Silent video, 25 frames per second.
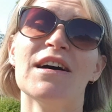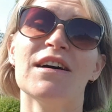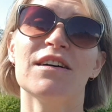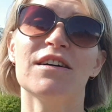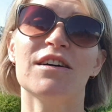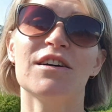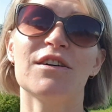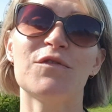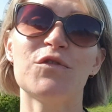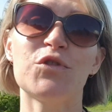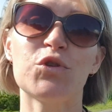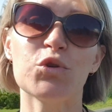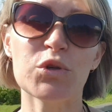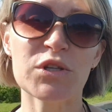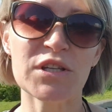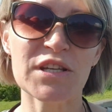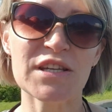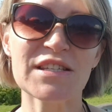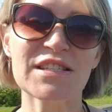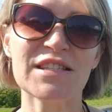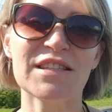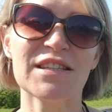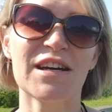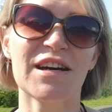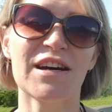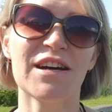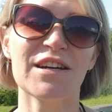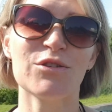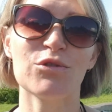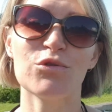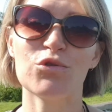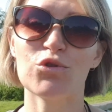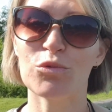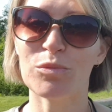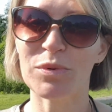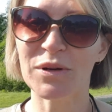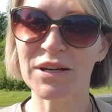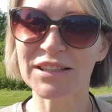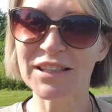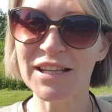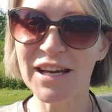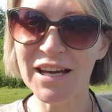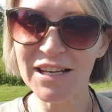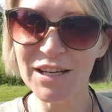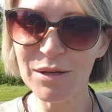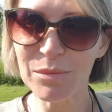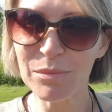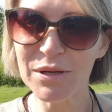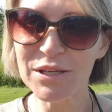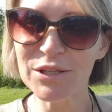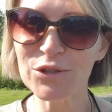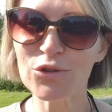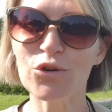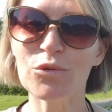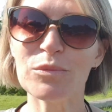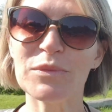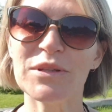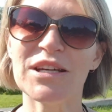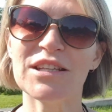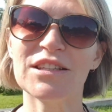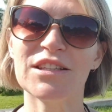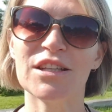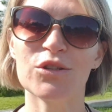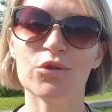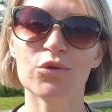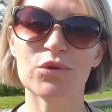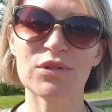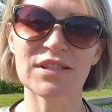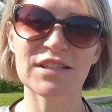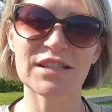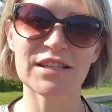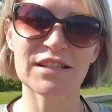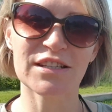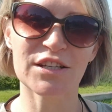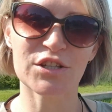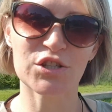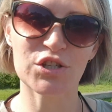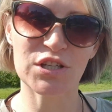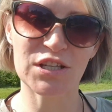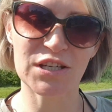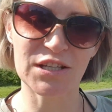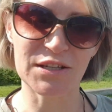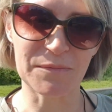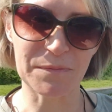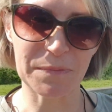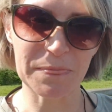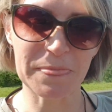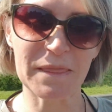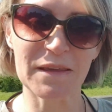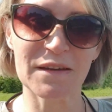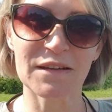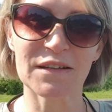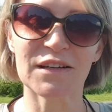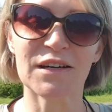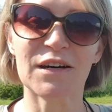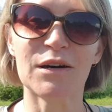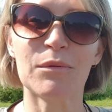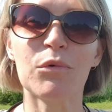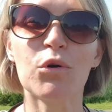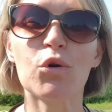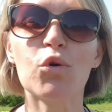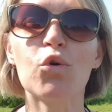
Э, Все есть на YouTube-канале моем, я даю ссылочки э,